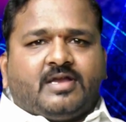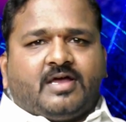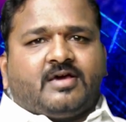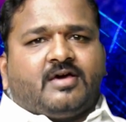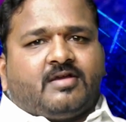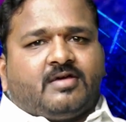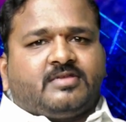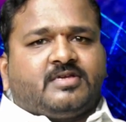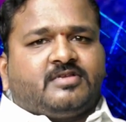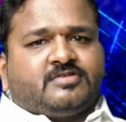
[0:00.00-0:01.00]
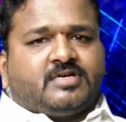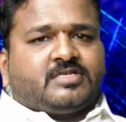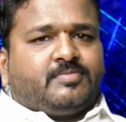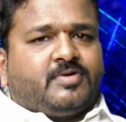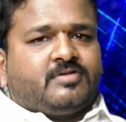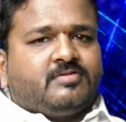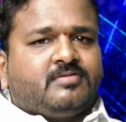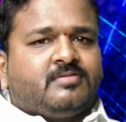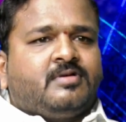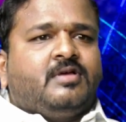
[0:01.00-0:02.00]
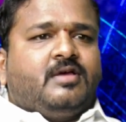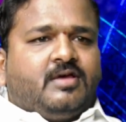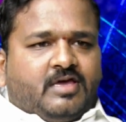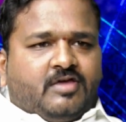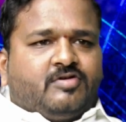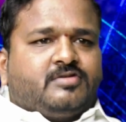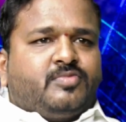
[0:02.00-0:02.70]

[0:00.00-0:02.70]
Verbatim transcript: నాన్నగారు నుంచి కష్టపడుతూ ఈరోజు